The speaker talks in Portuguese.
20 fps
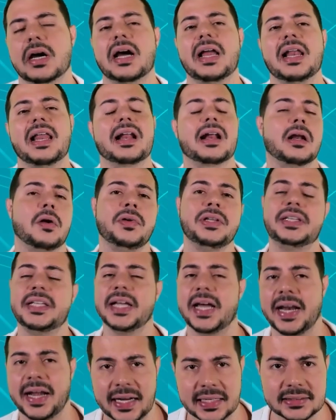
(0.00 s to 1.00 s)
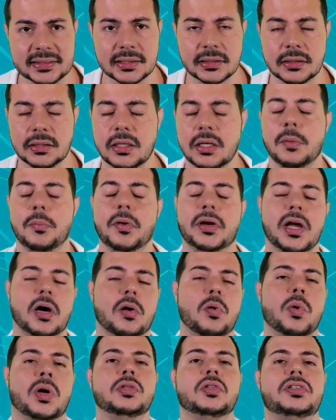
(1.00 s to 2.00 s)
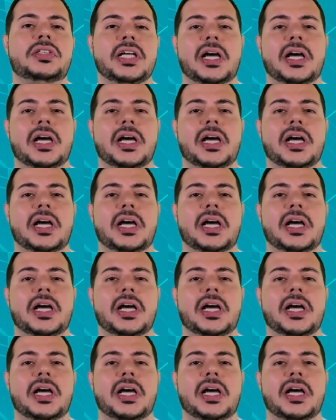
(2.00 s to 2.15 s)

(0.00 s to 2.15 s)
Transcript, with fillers: Galera, não interessa, porque quando